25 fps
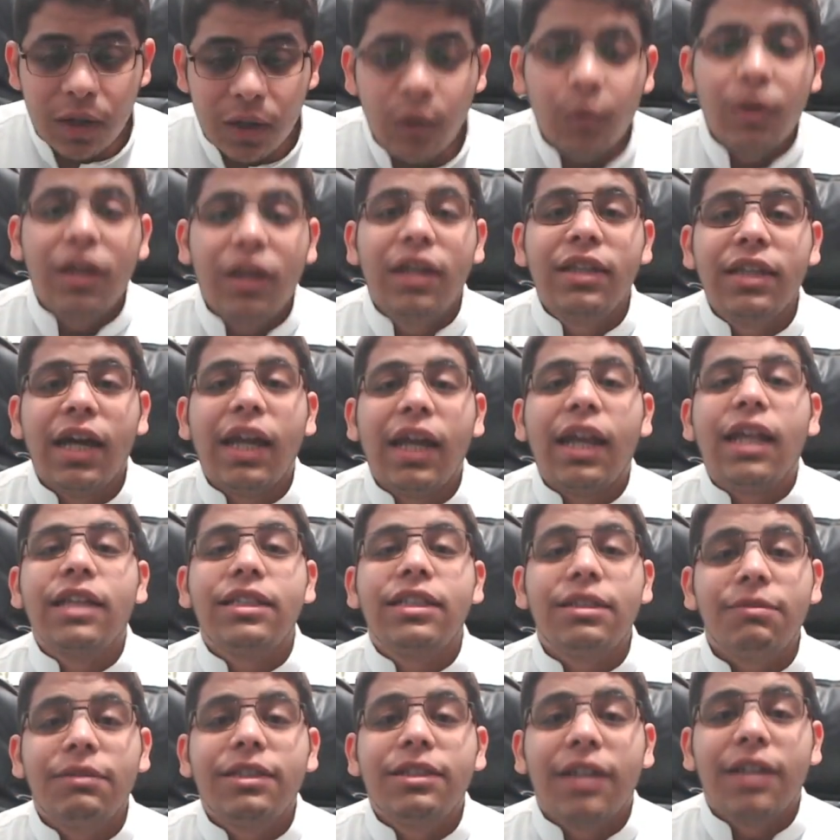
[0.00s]
والحين
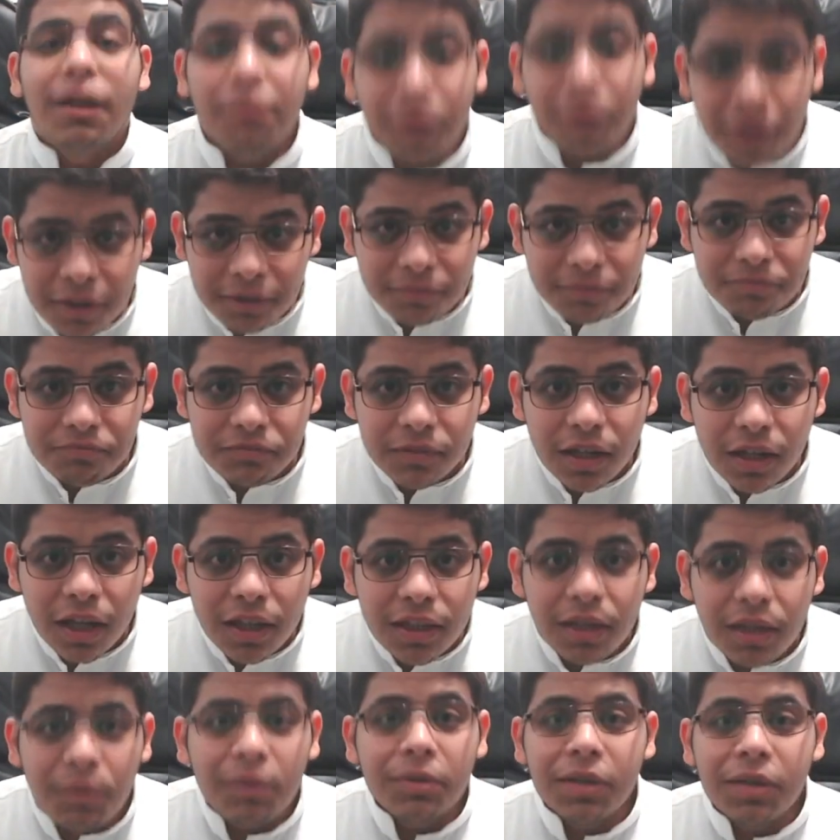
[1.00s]
تخرجت من الجامعه
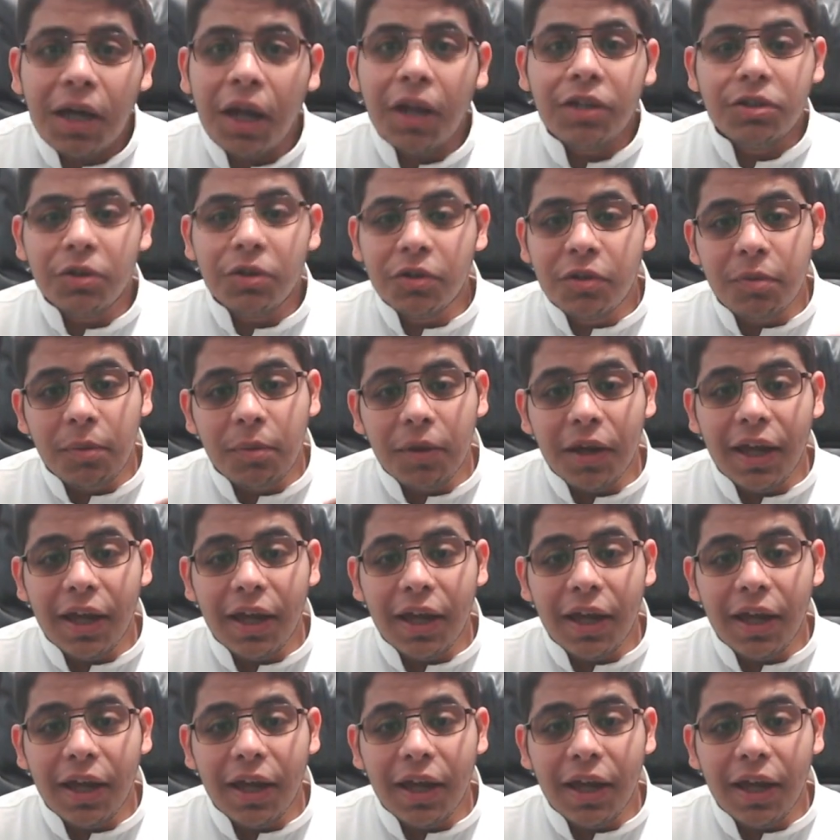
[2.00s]
طبعا تخرج رتبه